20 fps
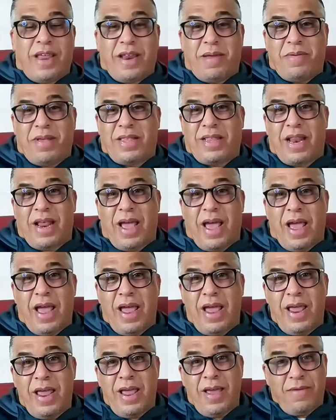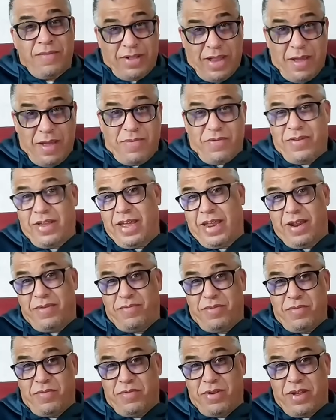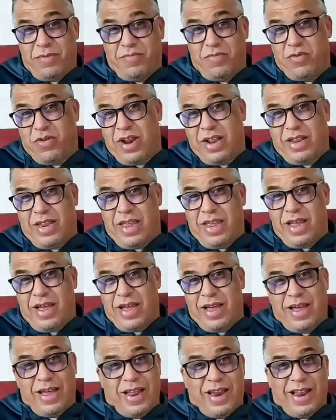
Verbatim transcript: دابا تلقاه دابا بقينا في المراديه